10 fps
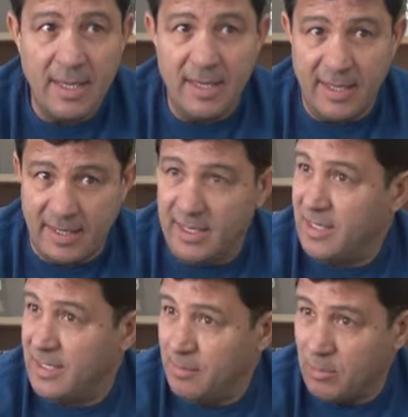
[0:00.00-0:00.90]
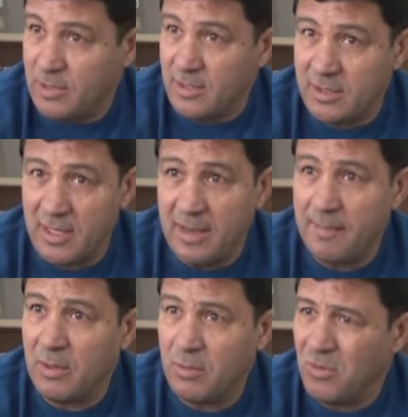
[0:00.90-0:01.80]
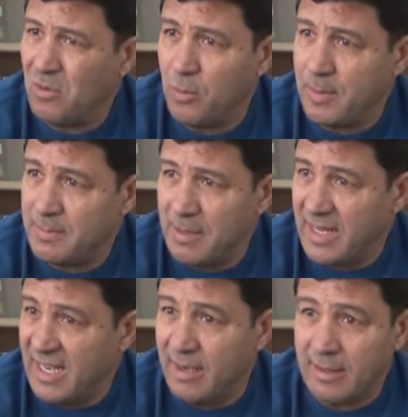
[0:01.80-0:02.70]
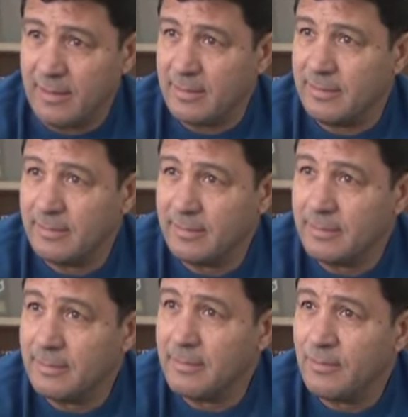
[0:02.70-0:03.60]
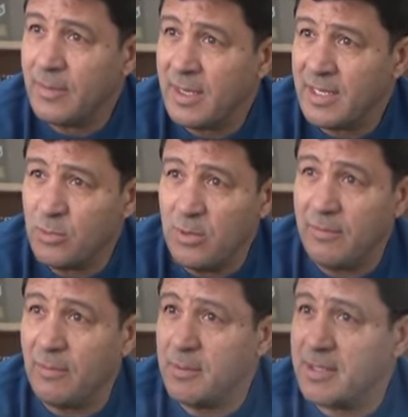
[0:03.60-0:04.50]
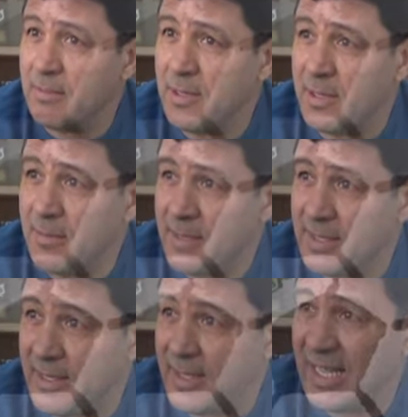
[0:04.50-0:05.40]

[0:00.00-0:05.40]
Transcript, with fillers: النتائج ما وصلتش اما الكورون اللي با هذا غلط اجواء في المستقبل هذه مرسى